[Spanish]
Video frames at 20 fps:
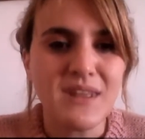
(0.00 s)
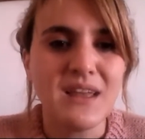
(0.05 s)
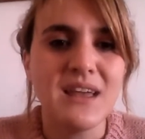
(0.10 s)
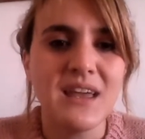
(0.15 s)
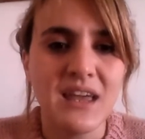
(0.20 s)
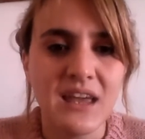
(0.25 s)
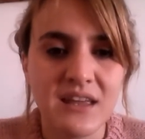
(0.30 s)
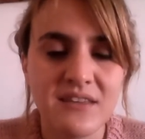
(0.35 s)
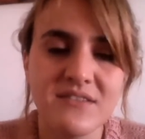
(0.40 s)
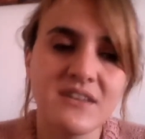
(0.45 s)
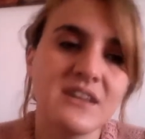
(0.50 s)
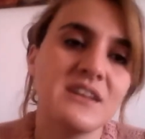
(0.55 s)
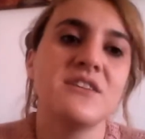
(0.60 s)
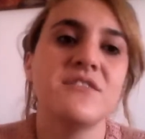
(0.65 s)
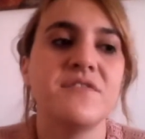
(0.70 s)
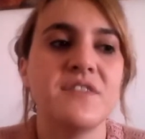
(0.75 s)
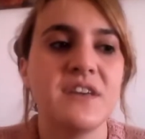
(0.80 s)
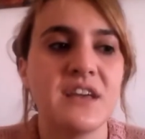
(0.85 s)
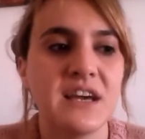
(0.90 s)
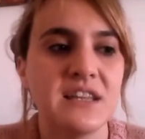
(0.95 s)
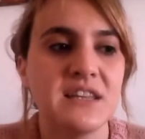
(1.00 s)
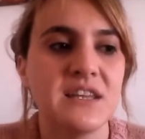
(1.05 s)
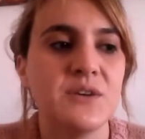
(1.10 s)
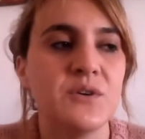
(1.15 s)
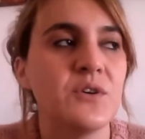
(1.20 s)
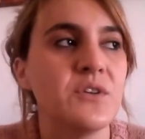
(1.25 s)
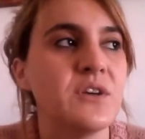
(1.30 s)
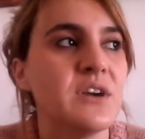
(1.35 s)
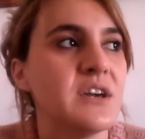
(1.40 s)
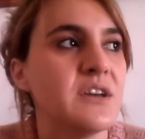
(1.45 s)
es
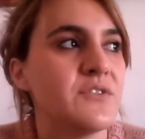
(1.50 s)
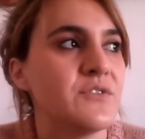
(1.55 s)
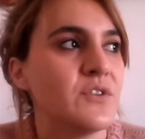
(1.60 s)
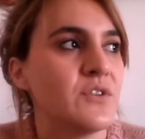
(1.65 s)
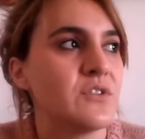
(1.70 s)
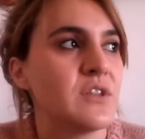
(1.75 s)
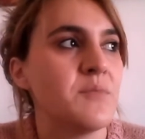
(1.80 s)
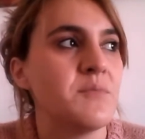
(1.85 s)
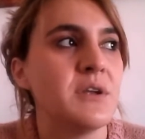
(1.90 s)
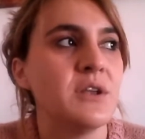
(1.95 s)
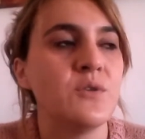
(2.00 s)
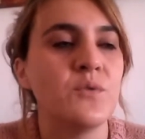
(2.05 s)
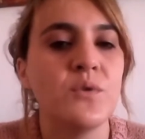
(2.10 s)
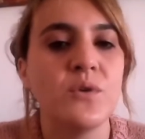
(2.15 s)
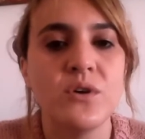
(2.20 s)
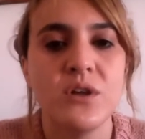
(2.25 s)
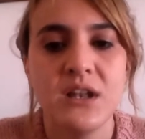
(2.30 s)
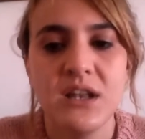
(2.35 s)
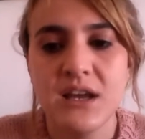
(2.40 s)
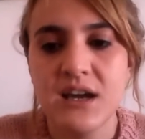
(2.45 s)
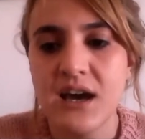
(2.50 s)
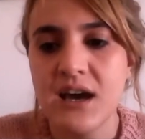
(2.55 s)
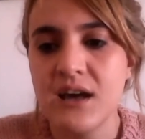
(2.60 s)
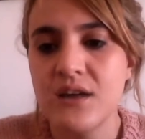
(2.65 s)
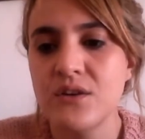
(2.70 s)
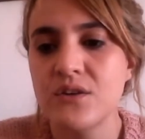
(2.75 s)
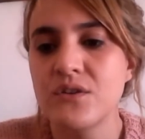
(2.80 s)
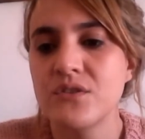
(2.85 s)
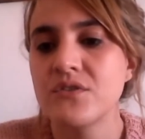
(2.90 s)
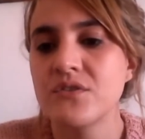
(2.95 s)
significativo de esto, también hubo
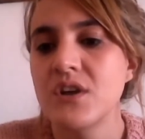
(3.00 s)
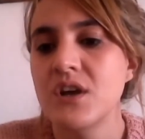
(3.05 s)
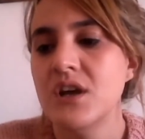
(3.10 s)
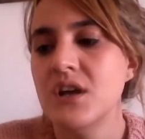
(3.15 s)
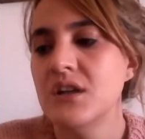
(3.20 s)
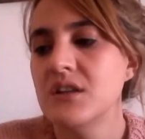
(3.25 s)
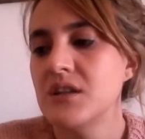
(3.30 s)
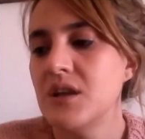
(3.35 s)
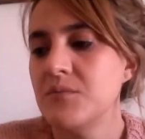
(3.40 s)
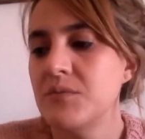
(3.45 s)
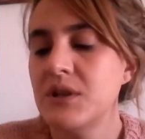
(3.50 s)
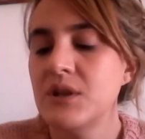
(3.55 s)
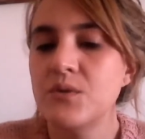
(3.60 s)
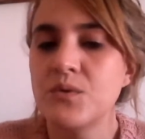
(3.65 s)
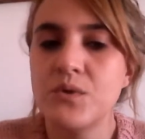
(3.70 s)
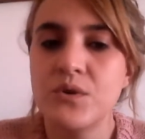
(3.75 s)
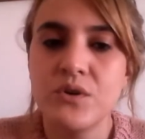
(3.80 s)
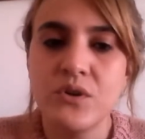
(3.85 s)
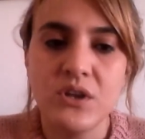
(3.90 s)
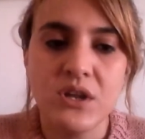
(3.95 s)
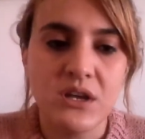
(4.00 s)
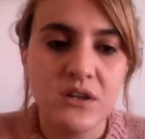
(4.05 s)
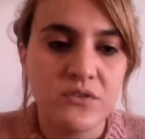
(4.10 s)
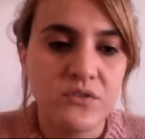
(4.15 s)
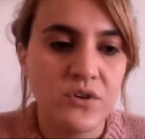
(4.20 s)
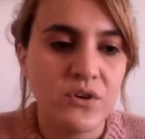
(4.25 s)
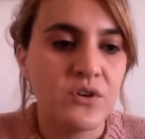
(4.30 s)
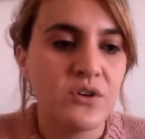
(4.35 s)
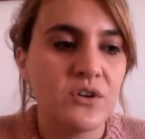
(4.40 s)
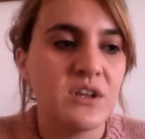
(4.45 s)
delegados, también hubo
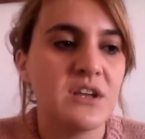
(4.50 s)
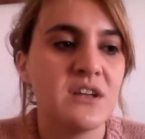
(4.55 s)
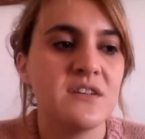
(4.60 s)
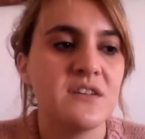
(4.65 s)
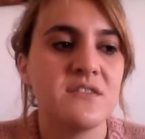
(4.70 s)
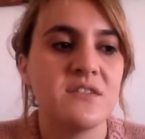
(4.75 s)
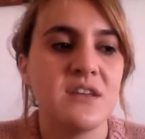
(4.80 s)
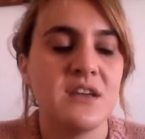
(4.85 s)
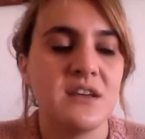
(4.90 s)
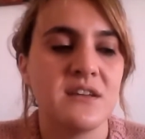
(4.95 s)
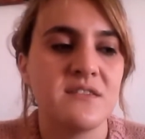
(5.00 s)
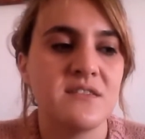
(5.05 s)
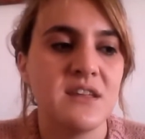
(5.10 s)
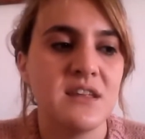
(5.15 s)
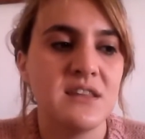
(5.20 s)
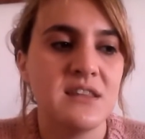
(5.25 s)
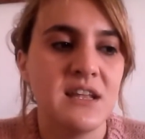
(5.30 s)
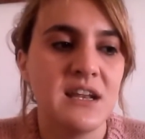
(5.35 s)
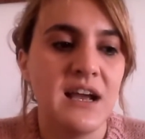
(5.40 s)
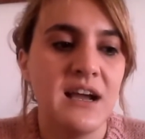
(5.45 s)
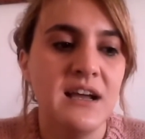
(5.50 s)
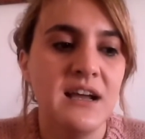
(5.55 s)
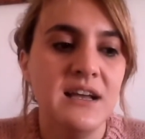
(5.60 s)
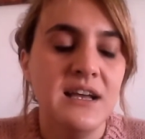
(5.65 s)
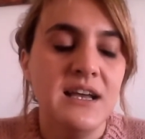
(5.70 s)
directores, etcétera.